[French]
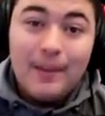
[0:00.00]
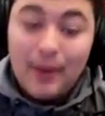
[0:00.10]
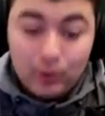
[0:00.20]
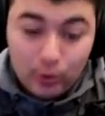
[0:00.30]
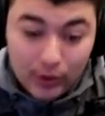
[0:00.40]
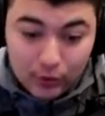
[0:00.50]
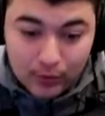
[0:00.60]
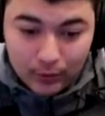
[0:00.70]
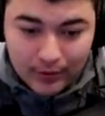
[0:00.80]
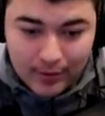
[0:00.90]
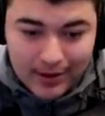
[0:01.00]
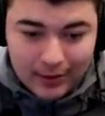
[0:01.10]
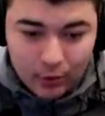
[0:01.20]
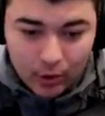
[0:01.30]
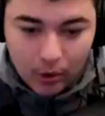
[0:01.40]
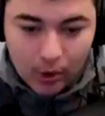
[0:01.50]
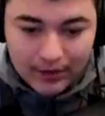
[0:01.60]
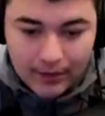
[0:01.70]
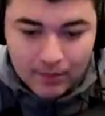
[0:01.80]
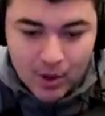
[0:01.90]
il est pas du tout dans une maison, les amis, il est dehors.
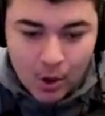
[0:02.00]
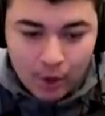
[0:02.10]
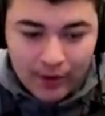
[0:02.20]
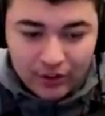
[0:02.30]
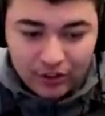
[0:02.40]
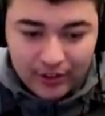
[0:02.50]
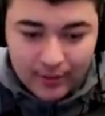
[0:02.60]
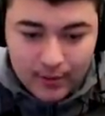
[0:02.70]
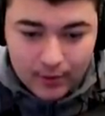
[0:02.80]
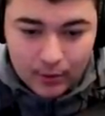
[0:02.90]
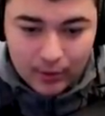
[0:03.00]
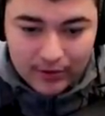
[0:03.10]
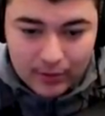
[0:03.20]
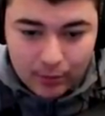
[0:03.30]
Ok, on va aller chercher, les amis. Où est-ce